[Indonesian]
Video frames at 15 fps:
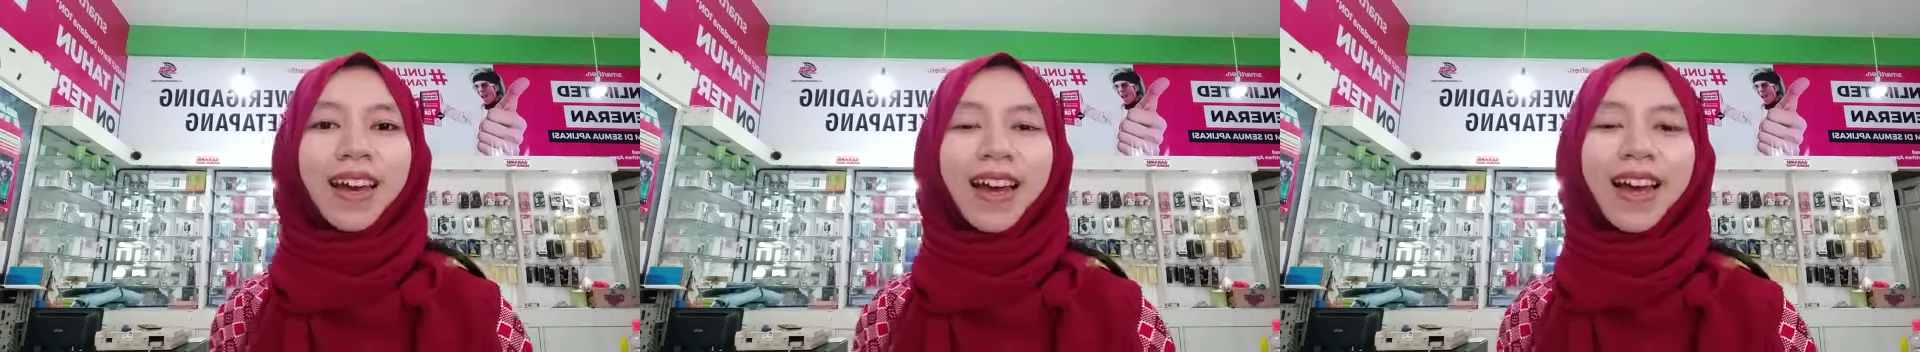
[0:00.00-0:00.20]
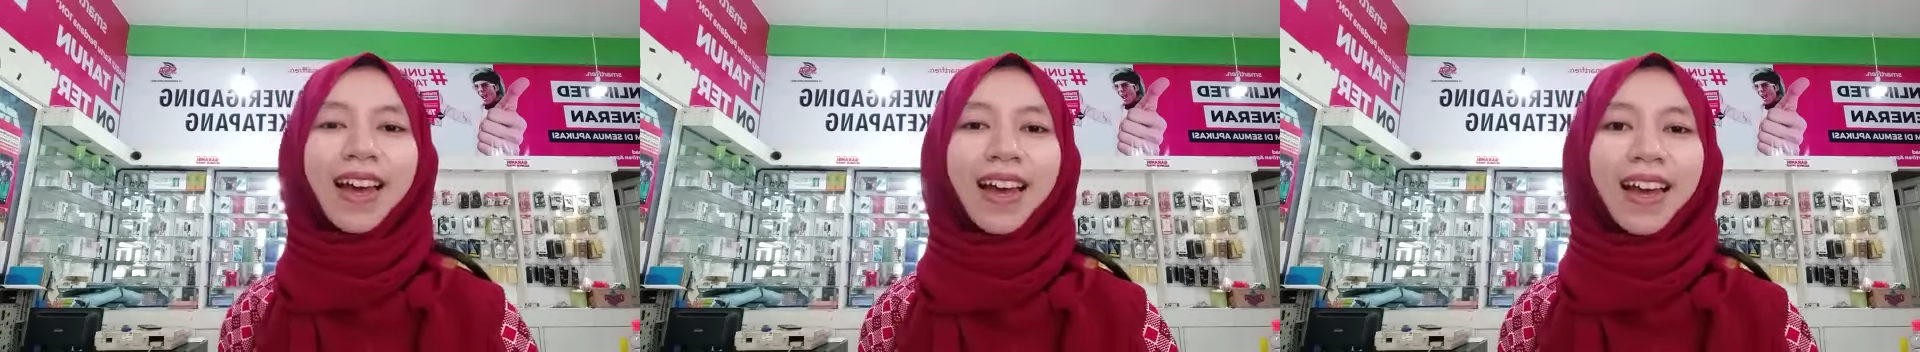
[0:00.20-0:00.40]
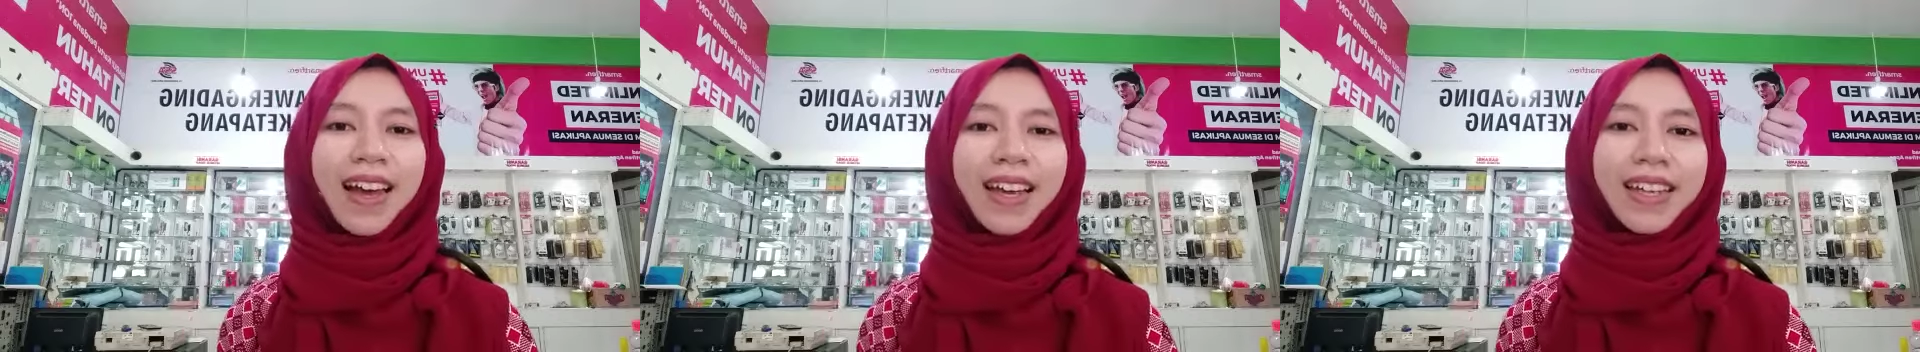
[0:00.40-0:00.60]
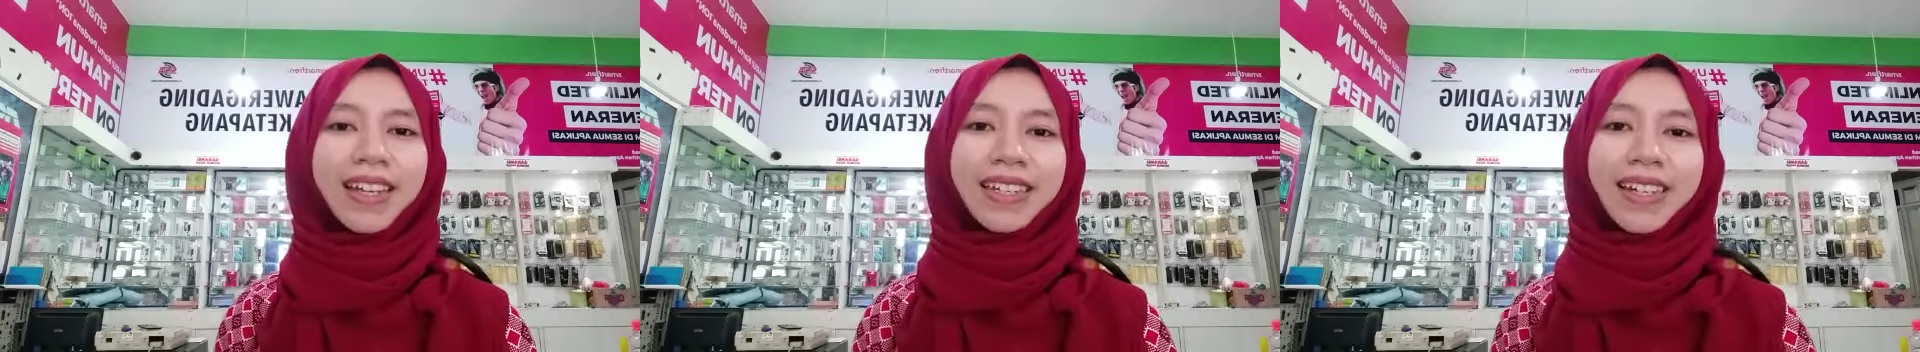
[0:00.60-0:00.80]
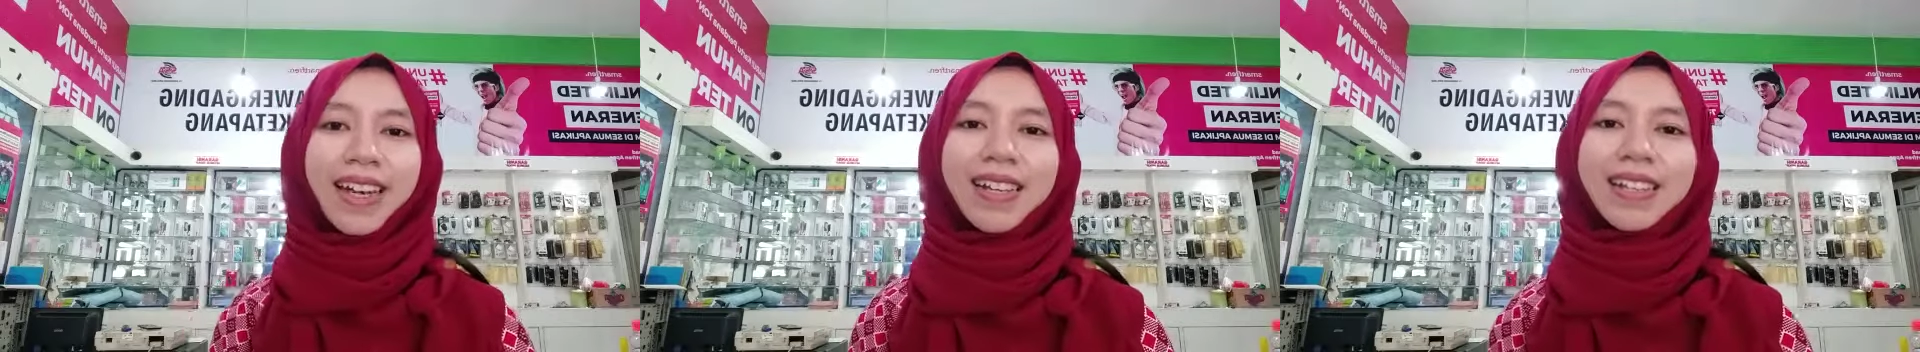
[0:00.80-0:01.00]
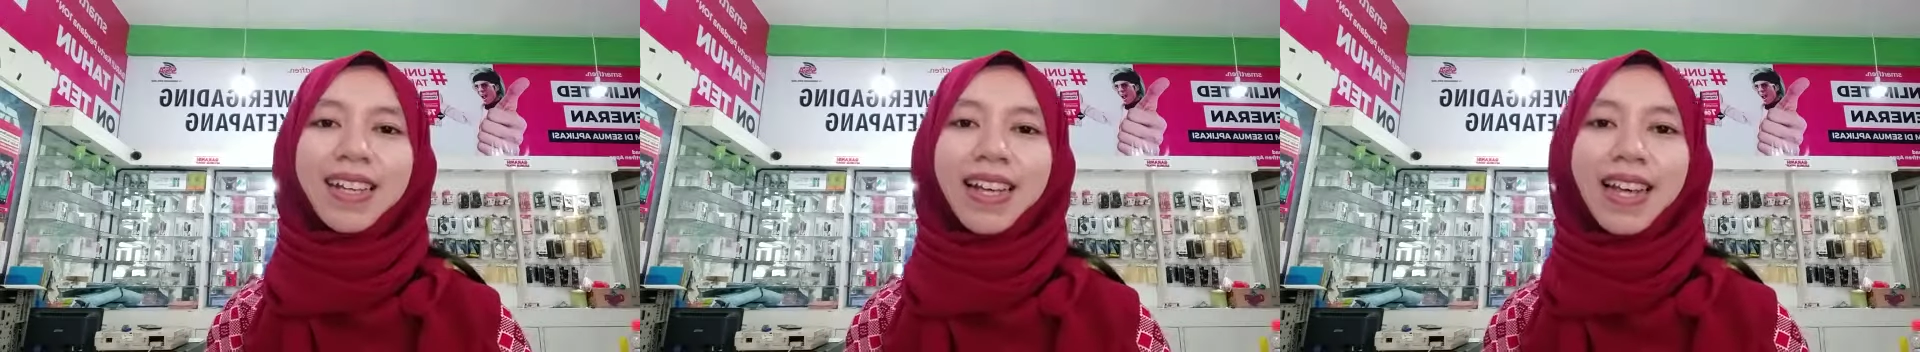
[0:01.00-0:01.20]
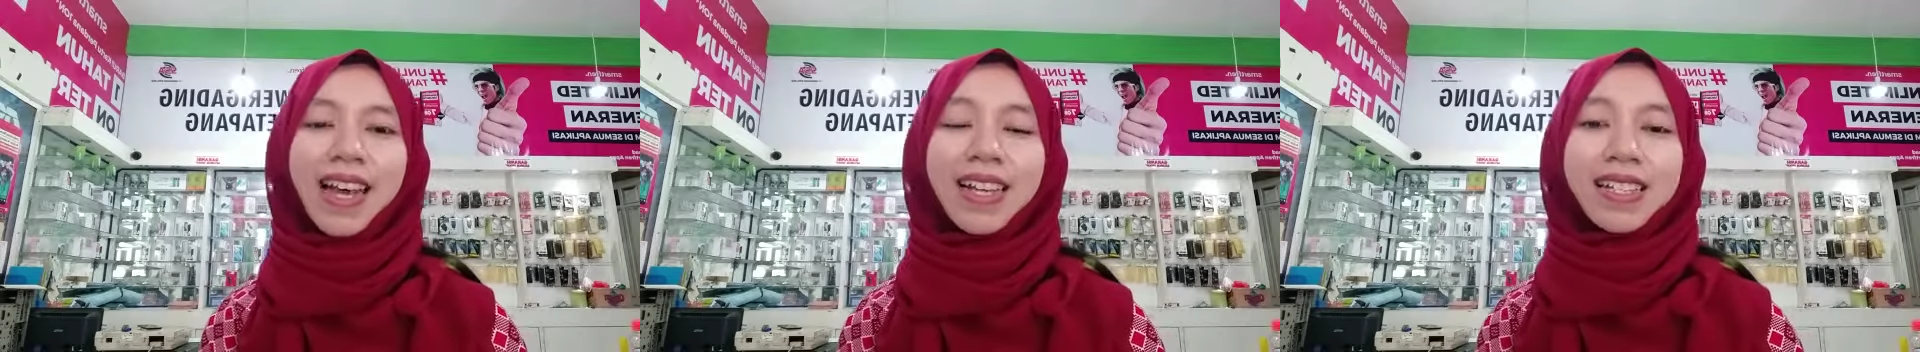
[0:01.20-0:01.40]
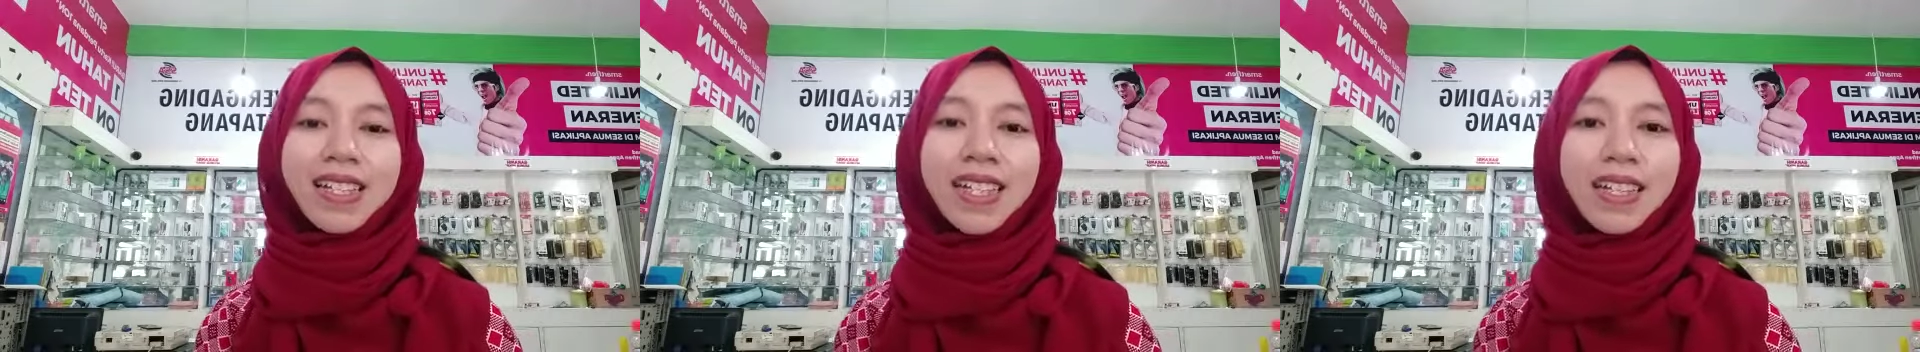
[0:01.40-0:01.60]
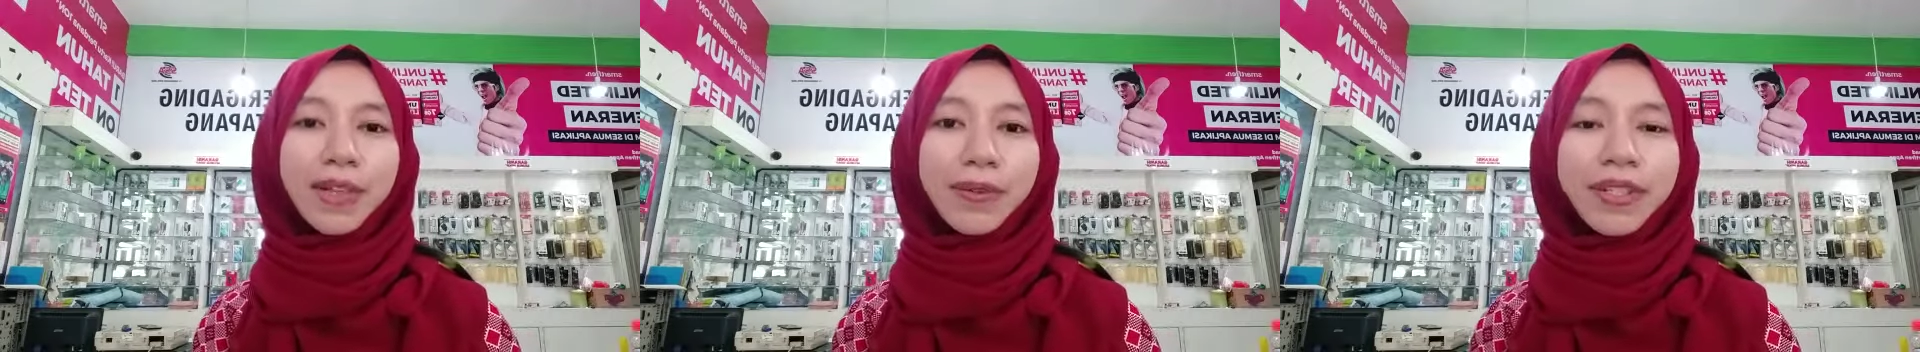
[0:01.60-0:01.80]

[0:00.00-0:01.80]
Hai, dengan saya Siti